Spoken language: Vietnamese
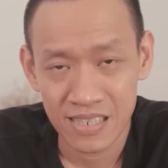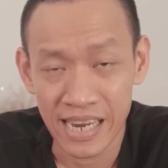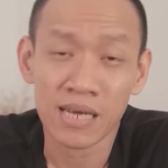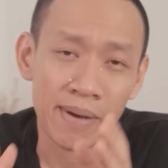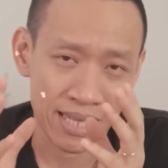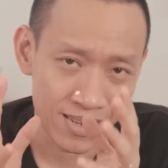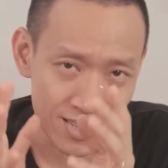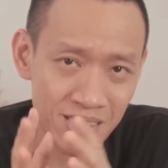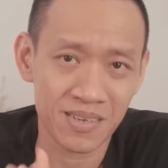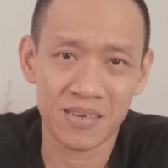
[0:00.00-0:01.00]
Để các bạn
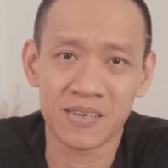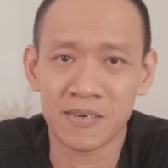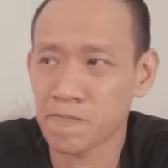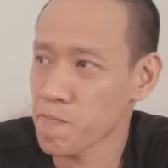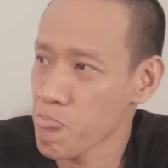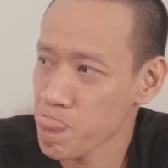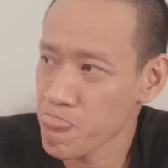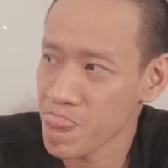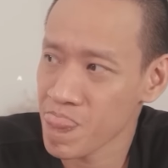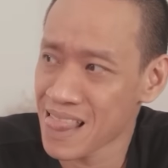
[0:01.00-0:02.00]
tưởng tượng được
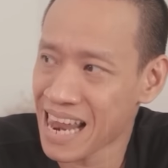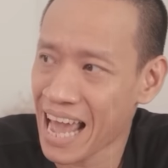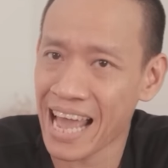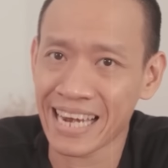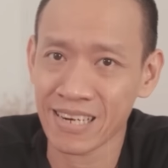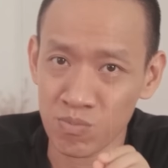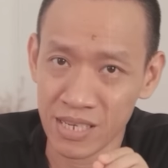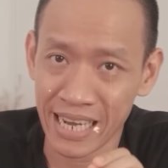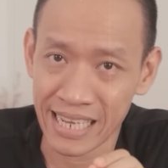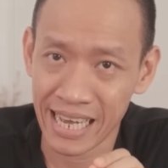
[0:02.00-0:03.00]
là trong
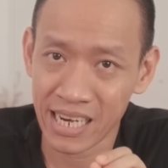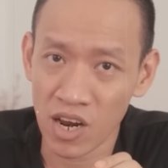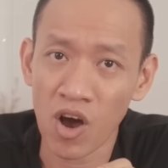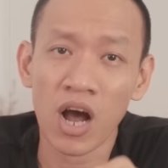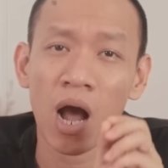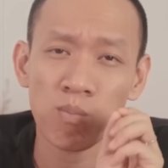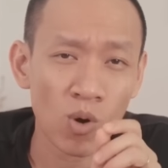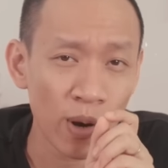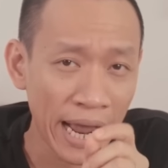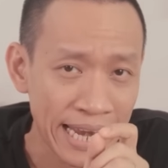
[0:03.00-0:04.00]
những ngày tháng đó không
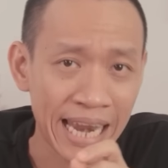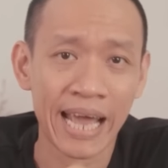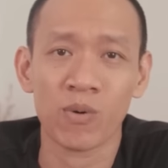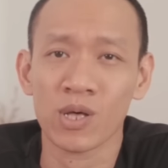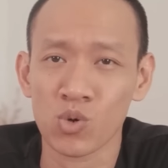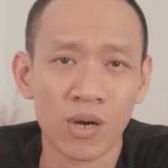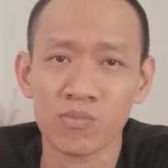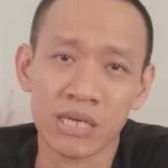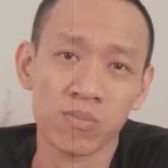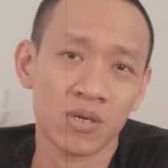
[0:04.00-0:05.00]
có ngày nào là tôi
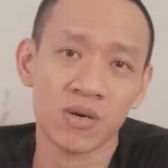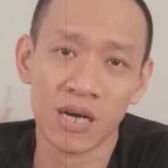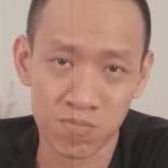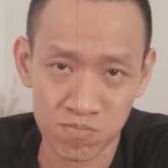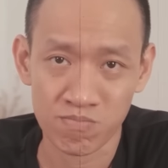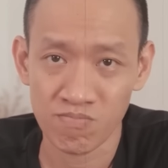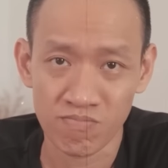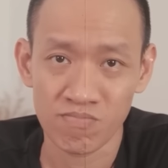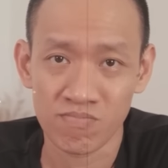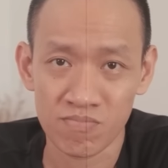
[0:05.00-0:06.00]
không chọc cho nó khóc.
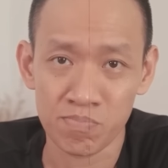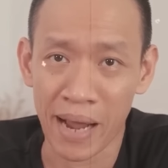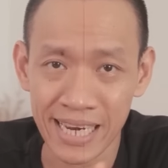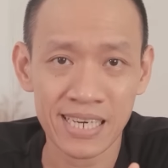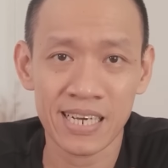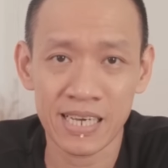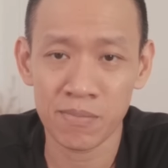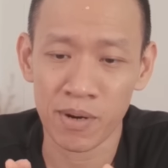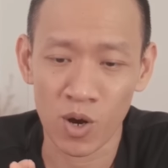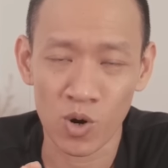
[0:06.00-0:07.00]
Mãi đến
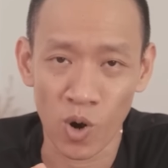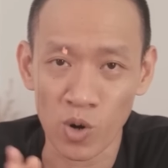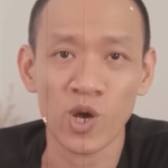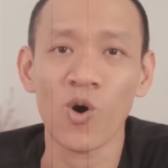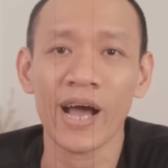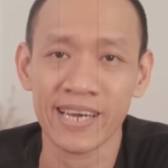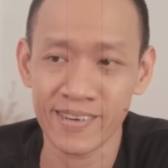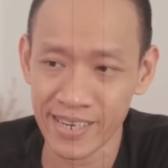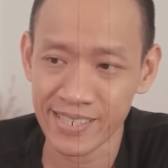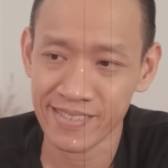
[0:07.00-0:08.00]
khi mà cô đổi chỗ hai
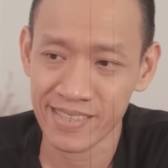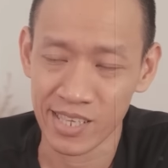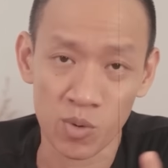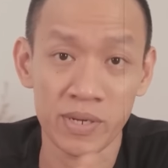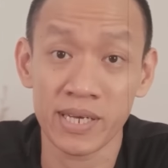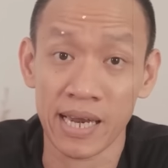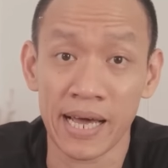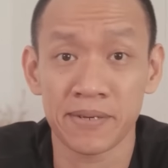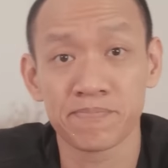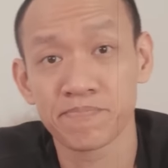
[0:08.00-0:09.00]
đứa thì tôi mới dừng lại.